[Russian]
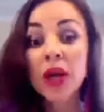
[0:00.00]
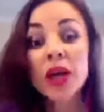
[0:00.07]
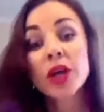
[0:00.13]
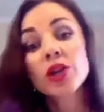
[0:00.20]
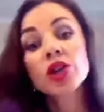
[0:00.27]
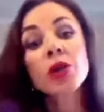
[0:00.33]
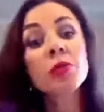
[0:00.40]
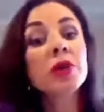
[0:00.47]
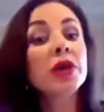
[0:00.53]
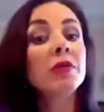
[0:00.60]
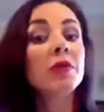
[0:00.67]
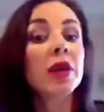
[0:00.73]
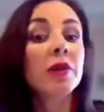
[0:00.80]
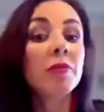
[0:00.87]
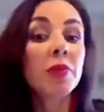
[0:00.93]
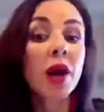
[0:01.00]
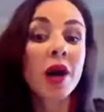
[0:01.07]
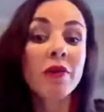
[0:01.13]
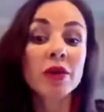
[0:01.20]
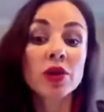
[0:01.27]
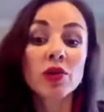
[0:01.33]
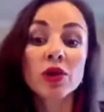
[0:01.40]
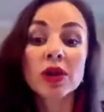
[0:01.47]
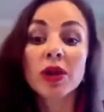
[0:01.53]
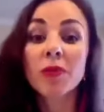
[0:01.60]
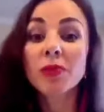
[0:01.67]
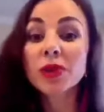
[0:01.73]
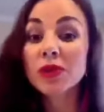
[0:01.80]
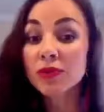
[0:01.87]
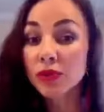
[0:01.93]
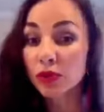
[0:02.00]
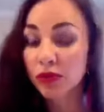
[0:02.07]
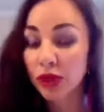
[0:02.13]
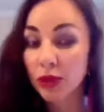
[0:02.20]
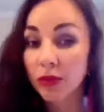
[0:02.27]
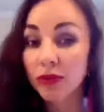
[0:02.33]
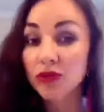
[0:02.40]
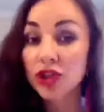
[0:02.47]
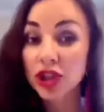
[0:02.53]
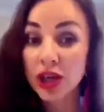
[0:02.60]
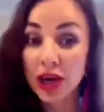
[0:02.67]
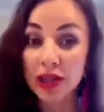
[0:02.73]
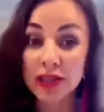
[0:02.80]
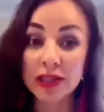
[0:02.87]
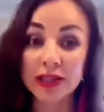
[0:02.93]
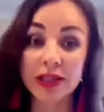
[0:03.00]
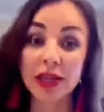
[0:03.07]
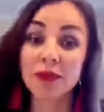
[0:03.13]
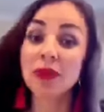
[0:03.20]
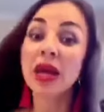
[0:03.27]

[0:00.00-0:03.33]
что мы имеем право только быть все время в счастье.